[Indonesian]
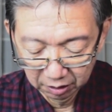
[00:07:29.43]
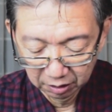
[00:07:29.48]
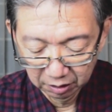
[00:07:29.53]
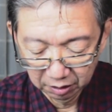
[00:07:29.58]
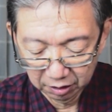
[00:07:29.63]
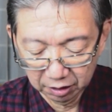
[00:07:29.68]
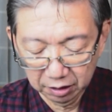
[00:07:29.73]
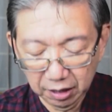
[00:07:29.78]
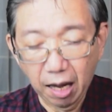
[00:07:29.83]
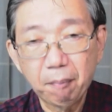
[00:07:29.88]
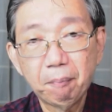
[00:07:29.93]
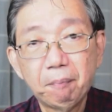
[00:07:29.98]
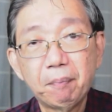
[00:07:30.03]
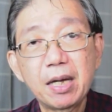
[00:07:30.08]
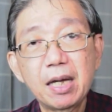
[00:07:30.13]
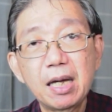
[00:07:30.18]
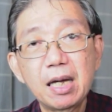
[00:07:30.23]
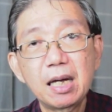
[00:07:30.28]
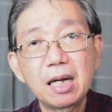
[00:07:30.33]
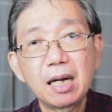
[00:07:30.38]

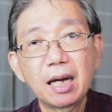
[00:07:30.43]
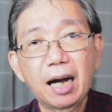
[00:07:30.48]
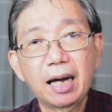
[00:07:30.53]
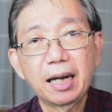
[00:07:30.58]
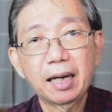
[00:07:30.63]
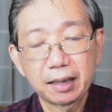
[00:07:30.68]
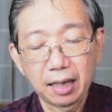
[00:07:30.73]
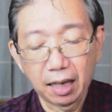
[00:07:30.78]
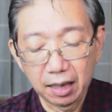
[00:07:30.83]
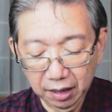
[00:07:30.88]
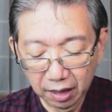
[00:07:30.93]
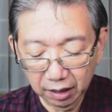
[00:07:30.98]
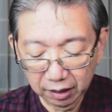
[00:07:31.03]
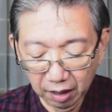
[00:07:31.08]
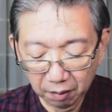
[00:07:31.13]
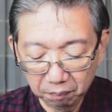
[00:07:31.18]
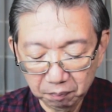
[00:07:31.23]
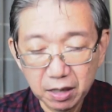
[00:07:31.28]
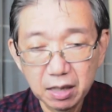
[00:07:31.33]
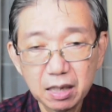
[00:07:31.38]
Tetapi ayat
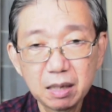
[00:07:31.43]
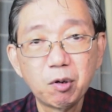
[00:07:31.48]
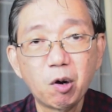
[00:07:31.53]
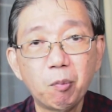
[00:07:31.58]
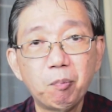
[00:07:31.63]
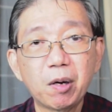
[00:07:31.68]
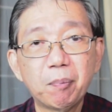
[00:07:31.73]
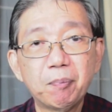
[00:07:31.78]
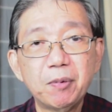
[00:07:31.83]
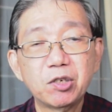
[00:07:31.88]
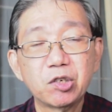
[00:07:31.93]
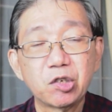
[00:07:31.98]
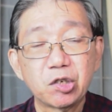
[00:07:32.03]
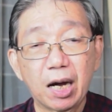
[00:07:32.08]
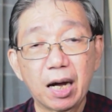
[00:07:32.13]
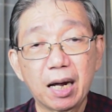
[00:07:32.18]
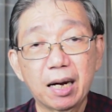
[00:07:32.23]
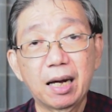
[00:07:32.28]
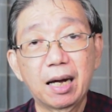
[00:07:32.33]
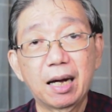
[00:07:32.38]
Alkitab ini mau
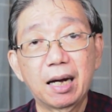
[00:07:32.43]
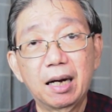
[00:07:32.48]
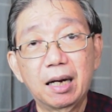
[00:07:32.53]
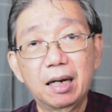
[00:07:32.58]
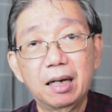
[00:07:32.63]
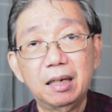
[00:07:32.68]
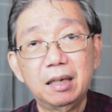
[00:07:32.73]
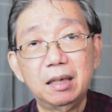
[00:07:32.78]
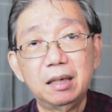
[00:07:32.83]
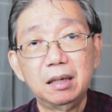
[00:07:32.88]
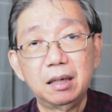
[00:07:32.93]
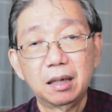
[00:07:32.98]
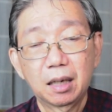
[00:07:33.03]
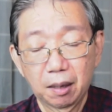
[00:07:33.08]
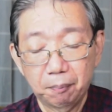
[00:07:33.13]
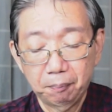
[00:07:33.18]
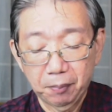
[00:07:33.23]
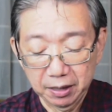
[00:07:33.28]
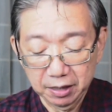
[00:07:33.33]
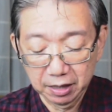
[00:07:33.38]
berbicara
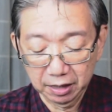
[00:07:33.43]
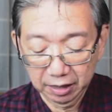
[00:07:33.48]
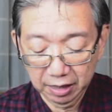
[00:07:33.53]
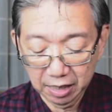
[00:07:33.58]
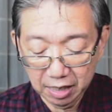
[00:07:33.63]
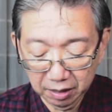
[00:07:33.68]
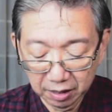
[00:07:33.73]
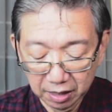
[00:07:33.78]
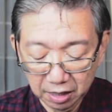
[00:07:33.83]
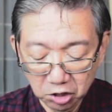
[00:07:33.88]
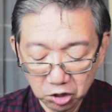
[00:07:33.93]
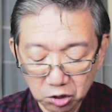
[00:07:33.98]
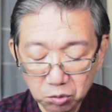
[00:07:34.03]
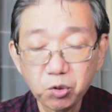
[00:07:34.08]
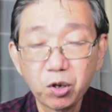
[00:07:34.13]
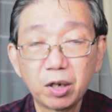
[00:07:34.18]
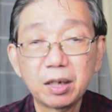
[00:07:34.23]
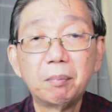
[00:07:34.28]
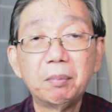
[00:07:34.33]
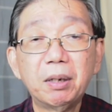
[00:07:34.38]
kepada kita
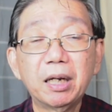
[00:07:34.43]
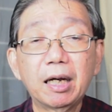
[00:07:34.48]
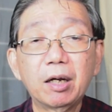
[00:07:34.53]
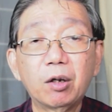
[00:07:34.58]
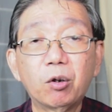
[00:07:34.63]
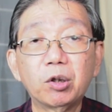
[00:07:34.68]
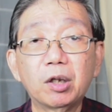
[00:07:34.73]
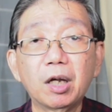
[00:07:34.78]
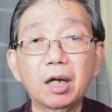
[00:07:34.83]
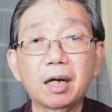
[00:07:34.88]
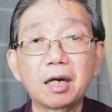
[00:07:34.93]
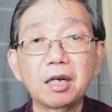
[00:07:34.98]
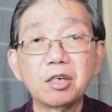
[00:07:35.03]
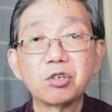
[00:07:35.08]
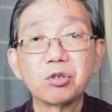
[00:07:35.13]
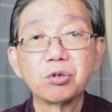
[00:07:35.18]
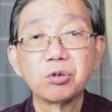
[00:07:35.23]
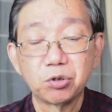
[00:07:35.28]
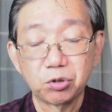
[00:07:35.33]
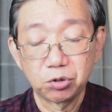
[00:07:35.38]
semua yang mengikuti
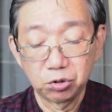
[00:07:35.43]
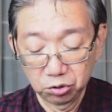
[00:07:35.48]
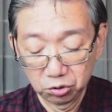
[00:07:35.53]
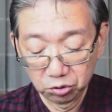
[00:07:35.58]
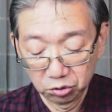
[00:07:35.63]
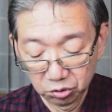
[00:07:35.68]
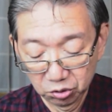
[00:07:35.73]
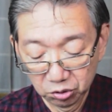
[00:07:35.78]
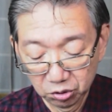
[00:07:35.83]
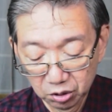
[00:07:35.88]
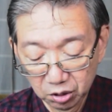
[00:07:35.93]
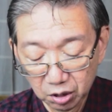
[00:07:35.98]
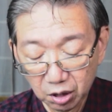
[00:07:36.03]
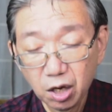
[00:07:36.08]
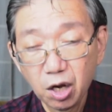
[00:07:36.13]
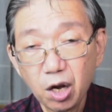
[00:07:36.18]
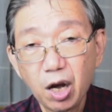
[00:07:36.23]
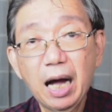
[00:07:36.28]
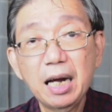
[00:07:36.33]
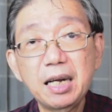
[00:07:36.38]
Kristus.
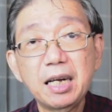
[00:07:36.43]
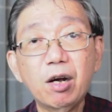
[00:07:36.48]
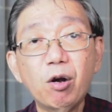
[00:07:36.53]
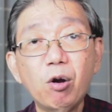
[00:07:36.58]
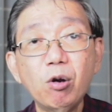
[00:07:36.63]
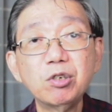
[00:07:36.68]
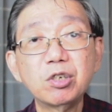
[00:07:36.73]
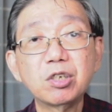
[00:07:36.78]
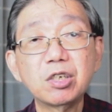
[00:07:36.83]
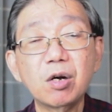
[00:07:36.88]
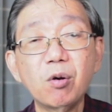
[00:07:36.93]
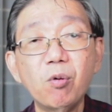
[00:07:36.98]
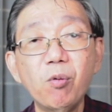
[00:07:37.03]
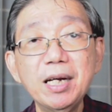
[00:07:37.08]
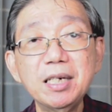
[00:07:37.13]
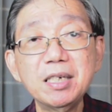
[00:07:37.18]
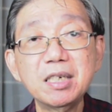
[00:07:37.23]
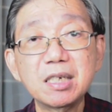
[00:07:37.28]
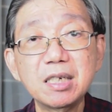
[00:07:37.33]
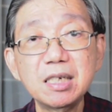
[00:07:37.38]
Ada
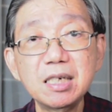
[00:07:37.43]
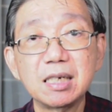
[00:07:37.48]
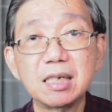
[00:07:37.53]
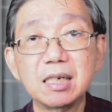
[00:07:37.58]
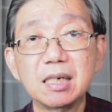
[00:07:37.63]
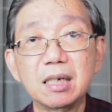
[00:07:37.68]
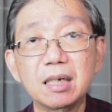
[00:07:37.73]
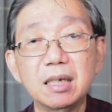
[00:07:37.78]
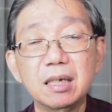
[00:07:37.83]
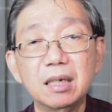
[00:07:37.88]
konsekuensi.